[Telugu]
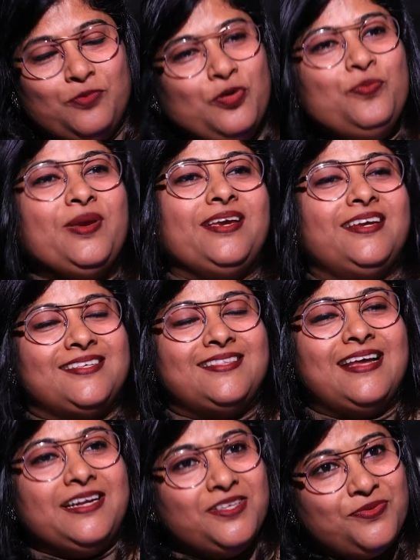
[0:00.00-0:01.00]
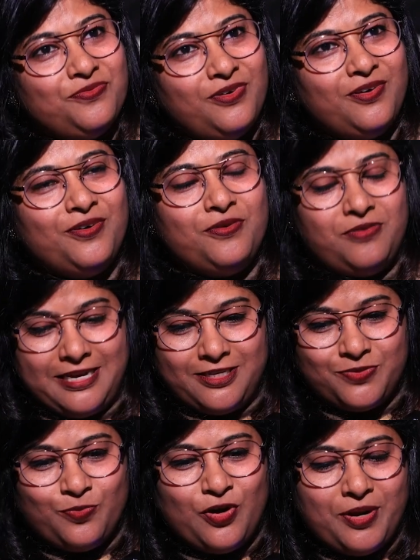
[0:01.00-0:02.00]
భూమి ఎస్ దట్ ఈస్ ఓ
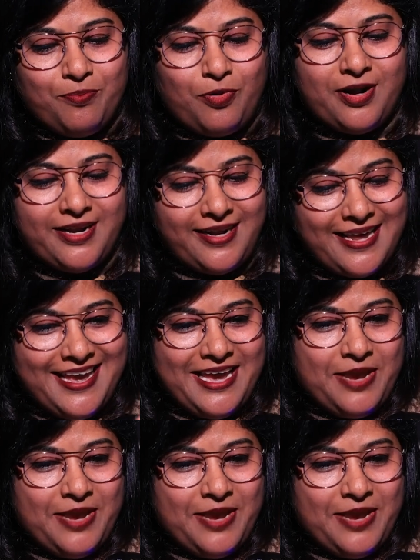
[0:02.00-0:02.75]
దట్ ఈస్ మోర్ ఇంపార్టెంట్